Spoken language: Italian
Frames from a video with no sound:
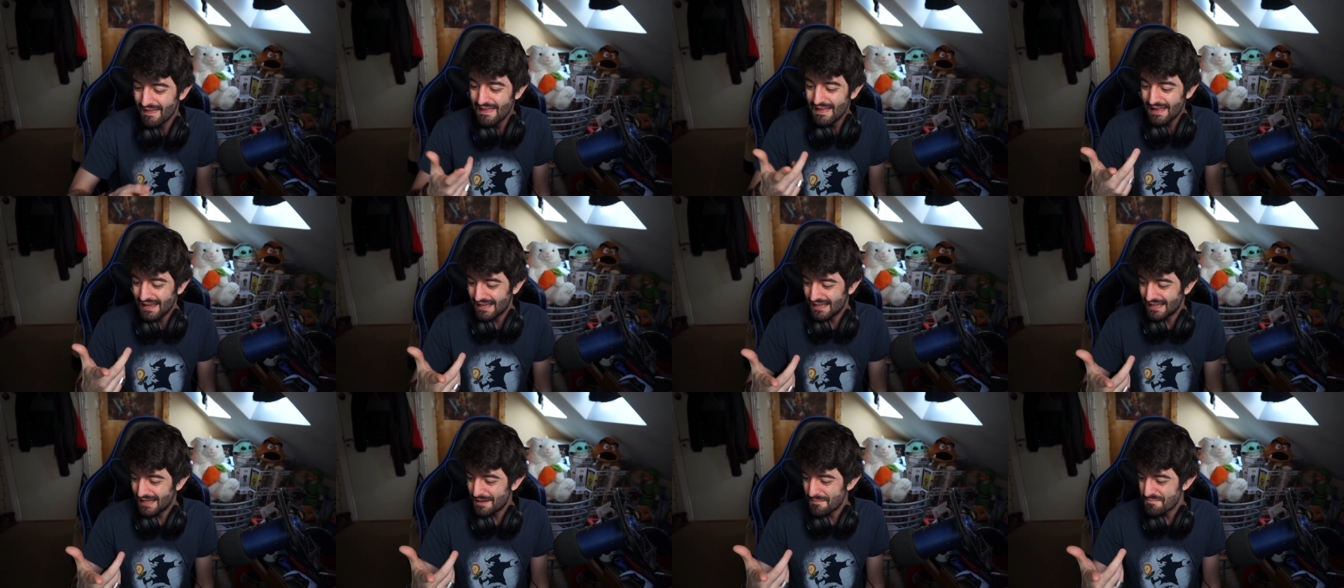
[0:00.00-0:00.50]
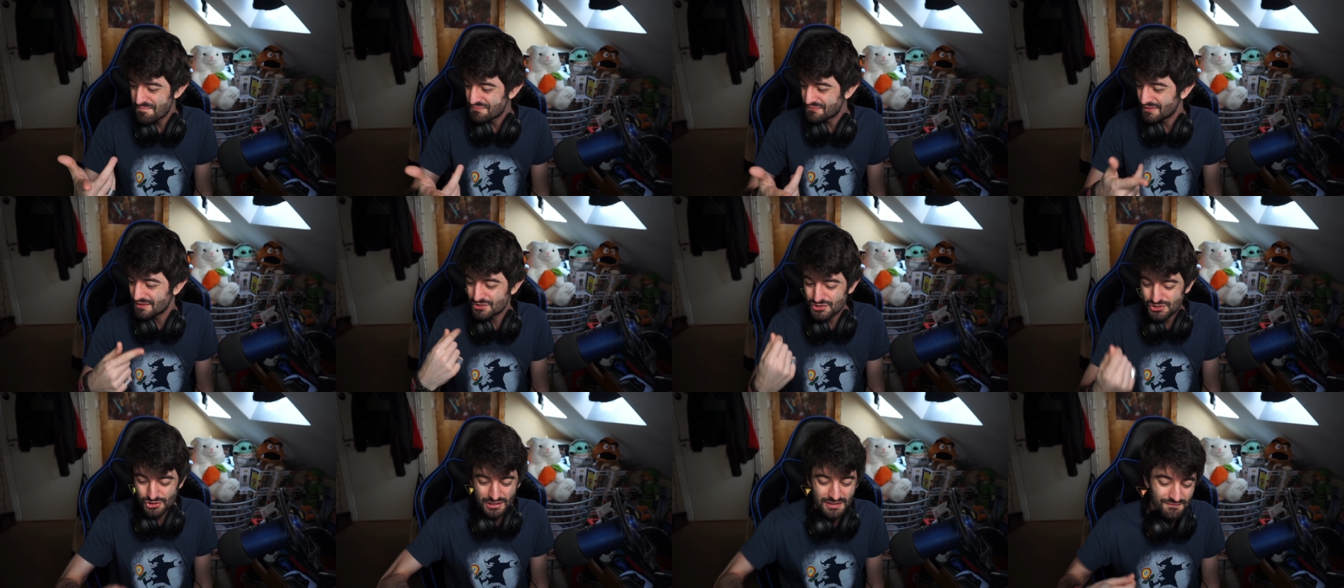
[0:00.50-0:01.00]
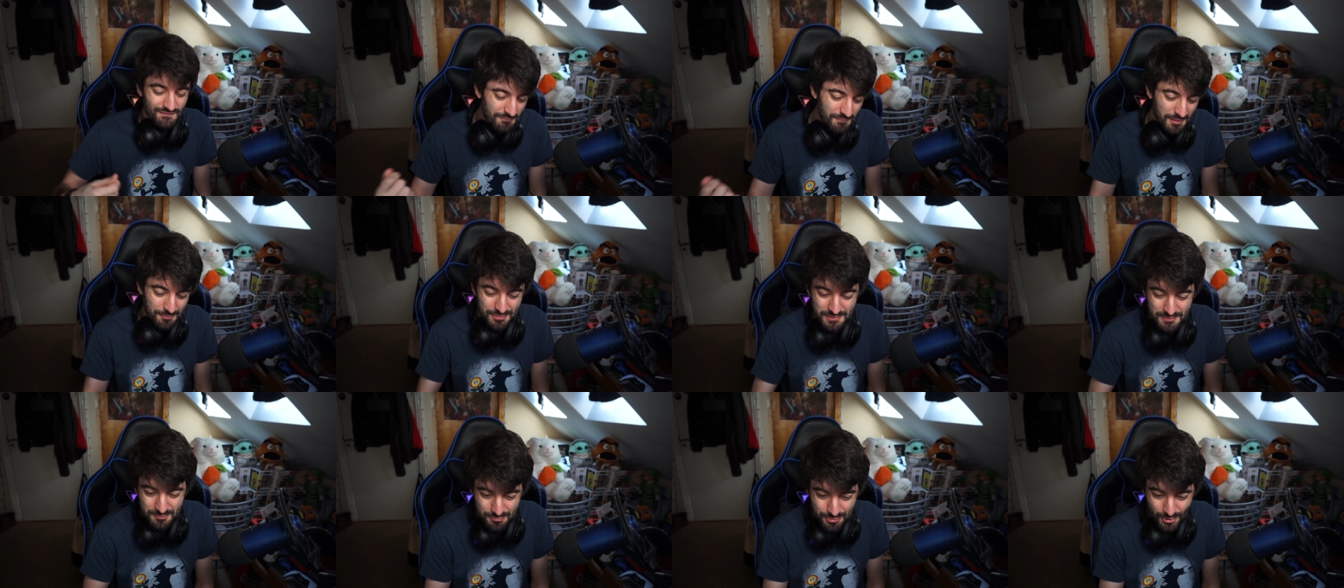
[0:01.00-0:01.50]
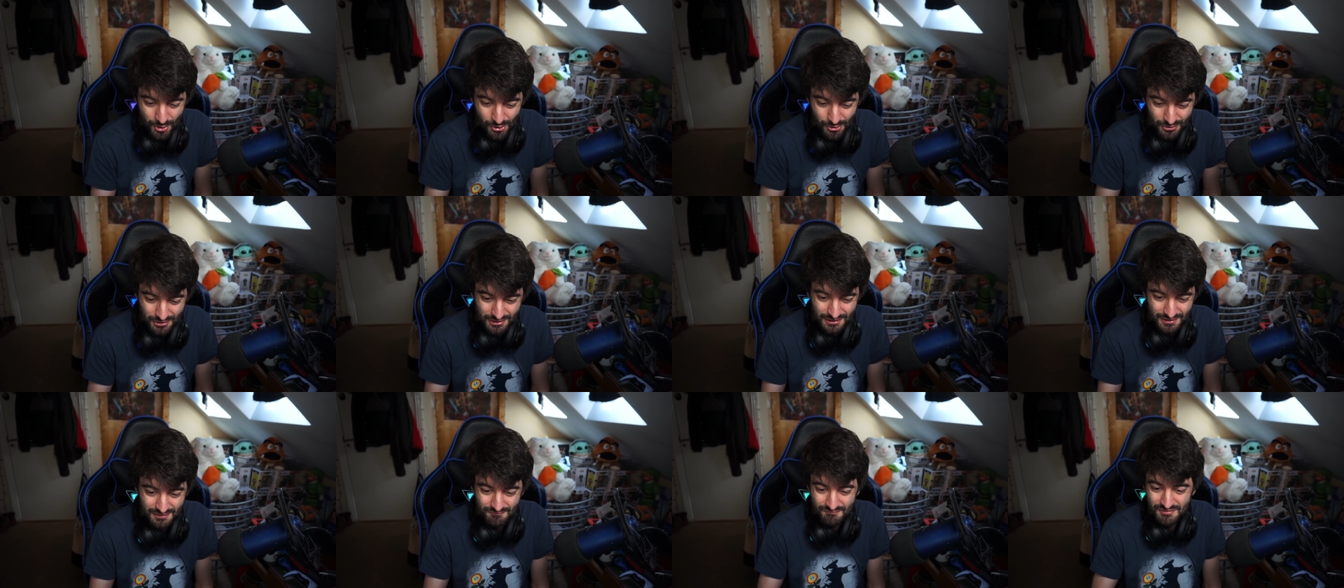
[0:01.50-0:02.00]
Ehm, giocavamo a ping
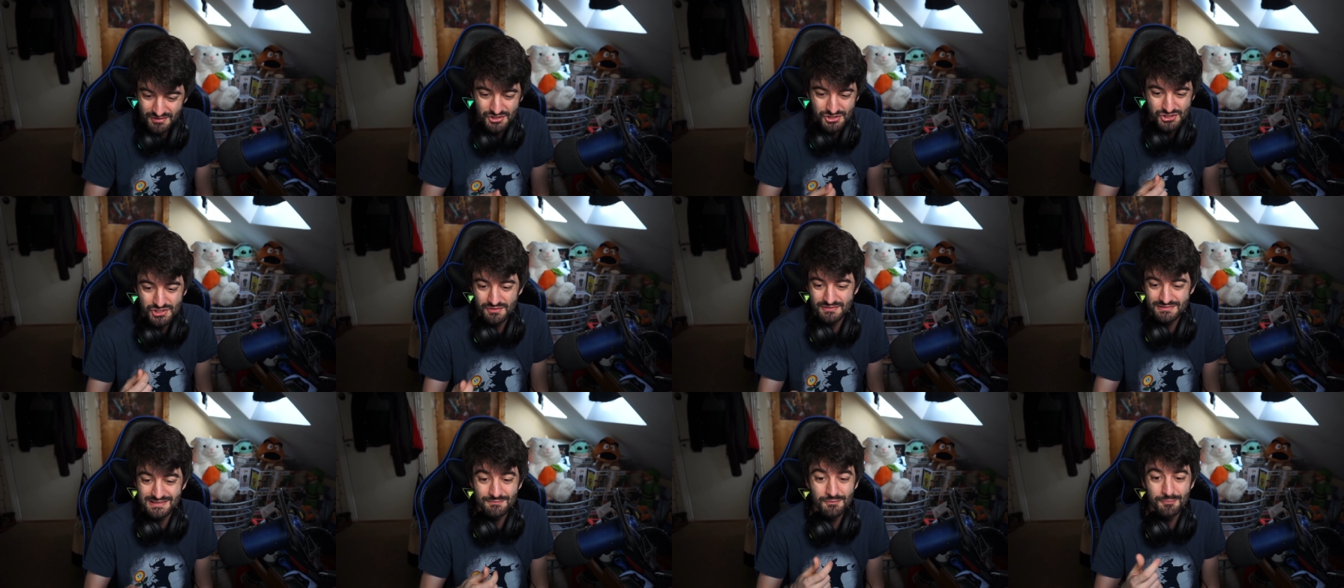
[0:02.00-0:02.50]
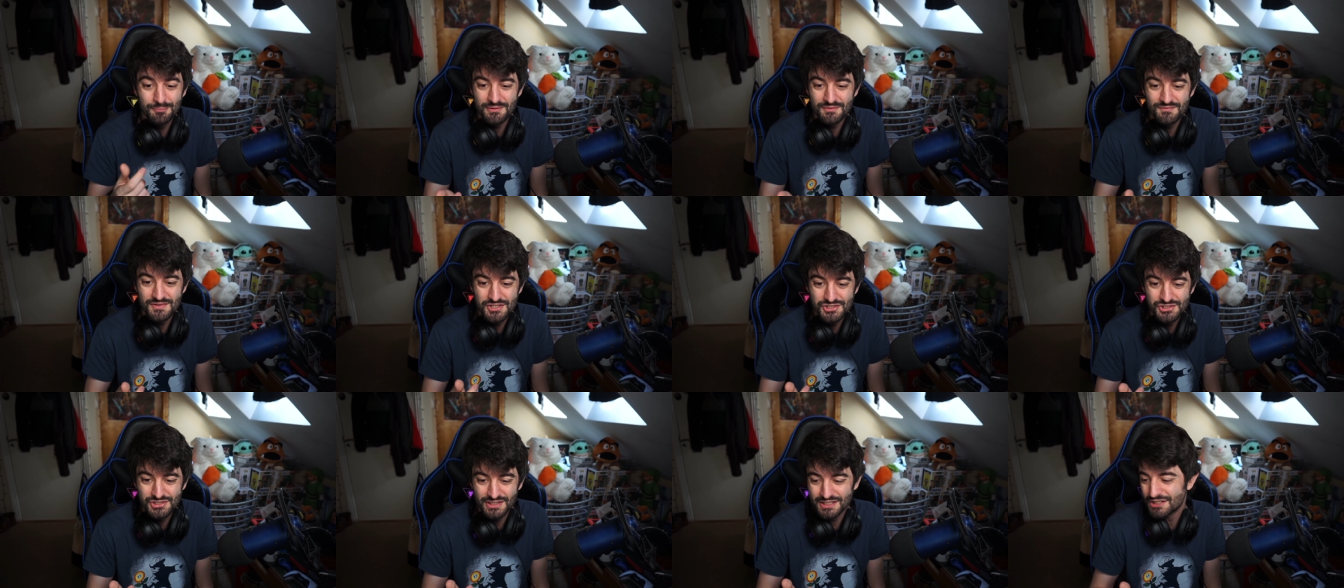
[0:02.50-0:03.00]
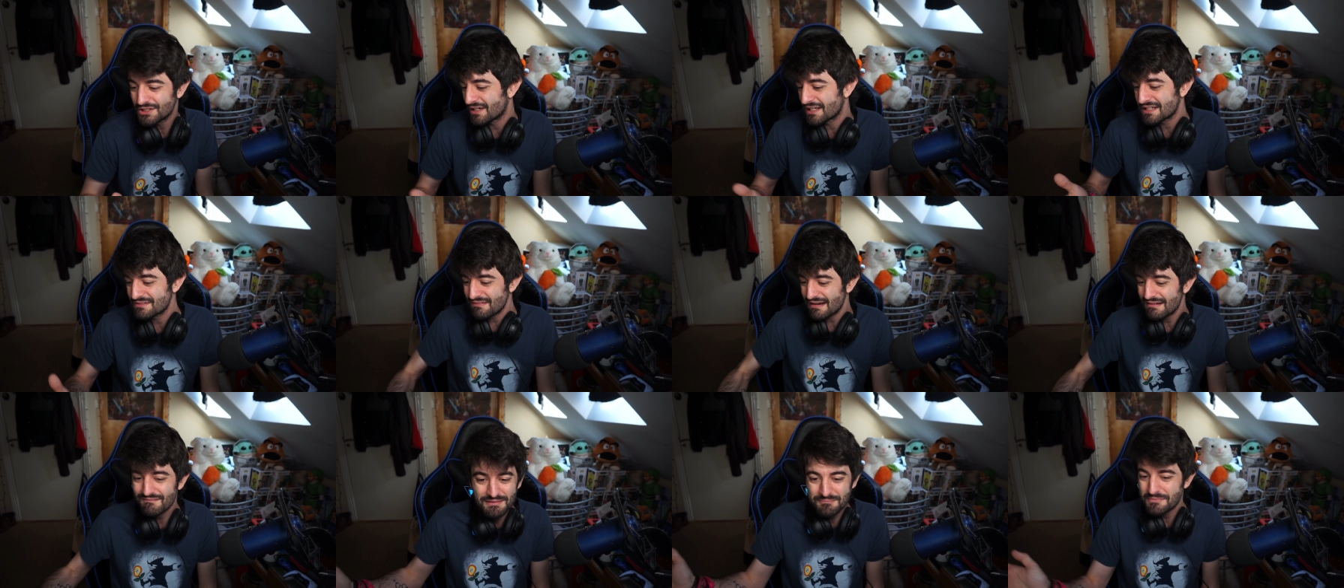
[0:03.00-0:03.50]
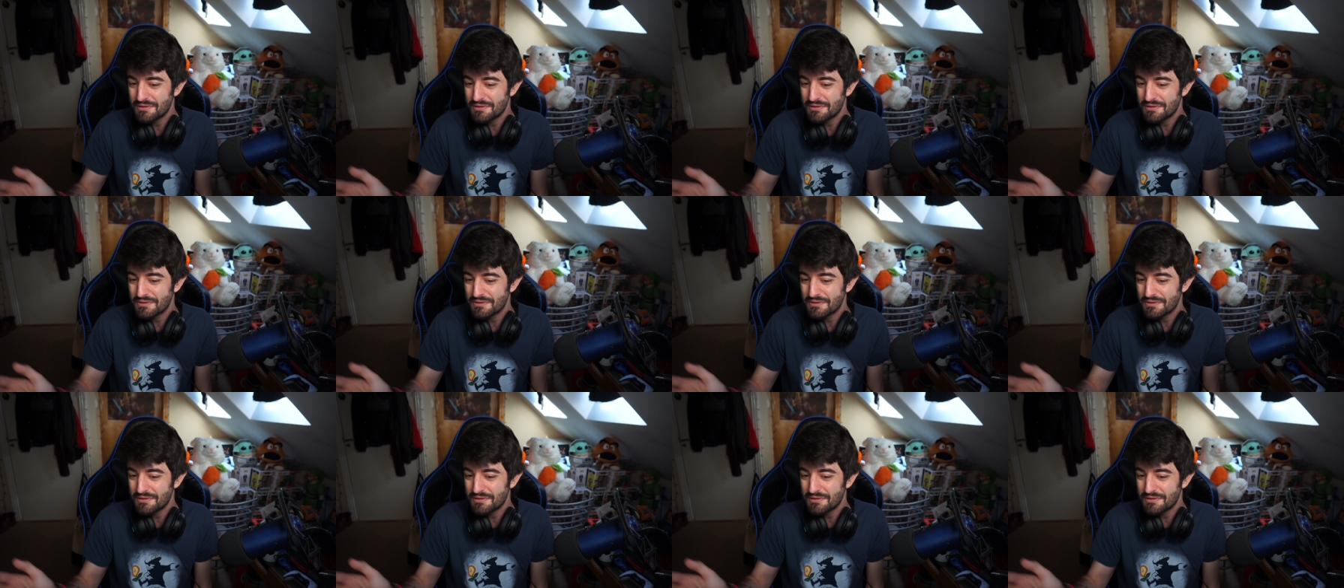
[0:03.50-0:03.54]
pong, vince, stavo per vincere io, arrivava, mi